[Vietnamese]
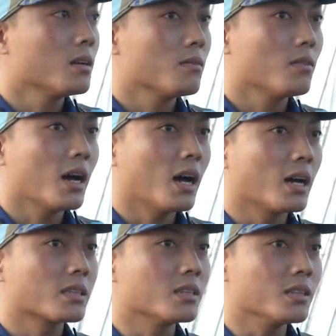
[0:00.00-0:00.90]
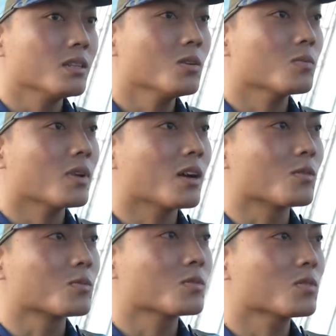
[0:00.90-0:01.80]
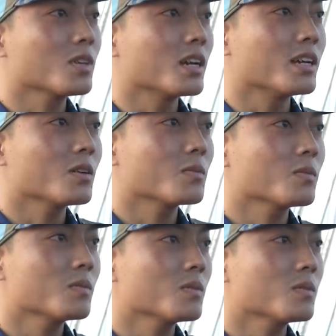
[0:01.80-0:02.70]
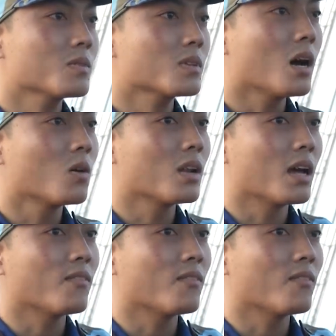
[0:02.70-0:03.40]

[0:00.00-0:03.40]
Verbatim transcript: và chỉ lúc nào cũng suy nghĩ trong đầu là